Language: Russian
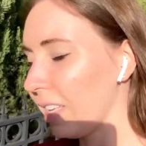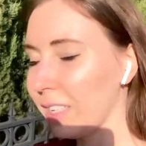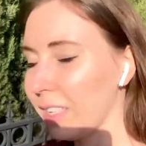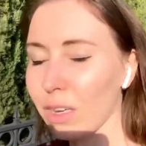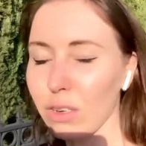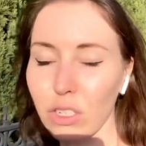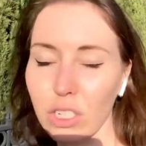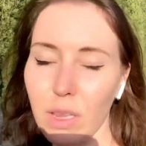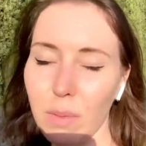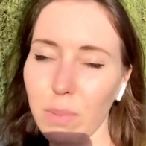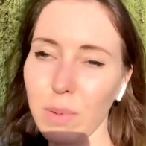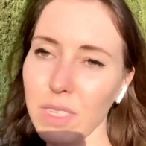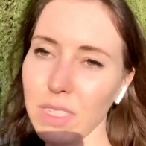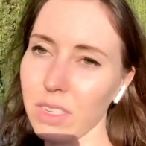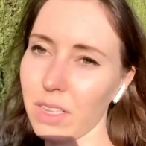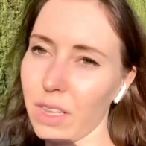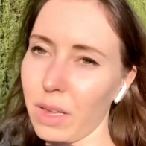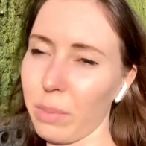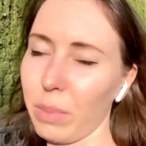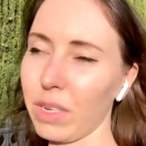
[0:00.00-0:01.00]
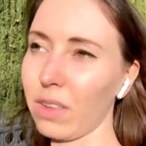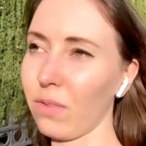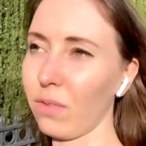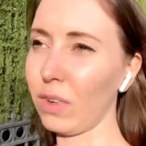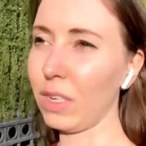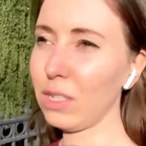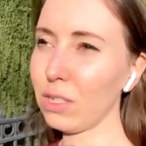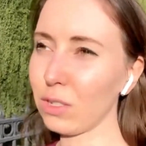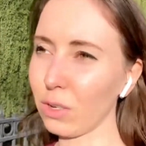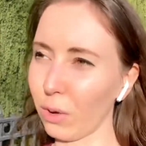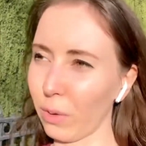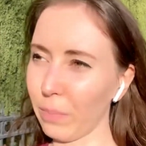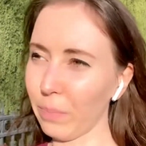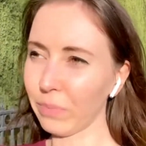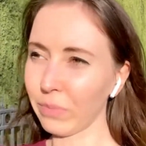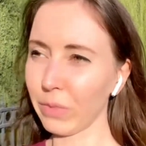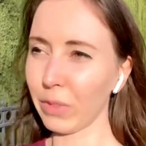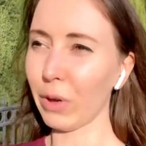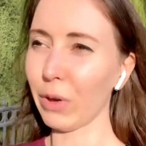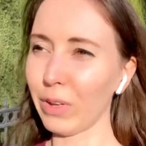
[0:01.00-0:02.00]
Я уже записывала об этом видео,
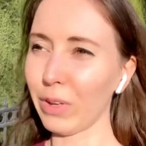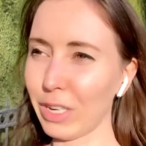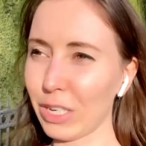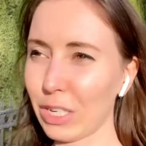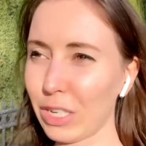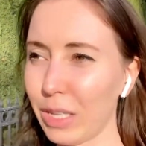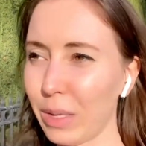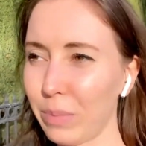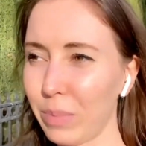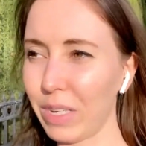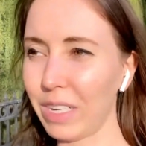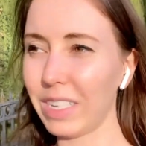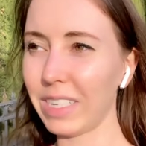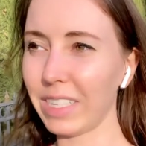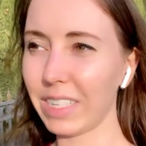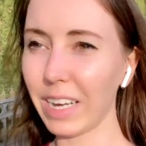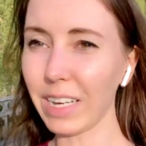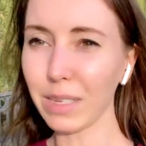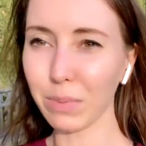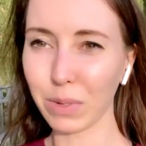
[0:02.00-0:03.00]
но решила переснять,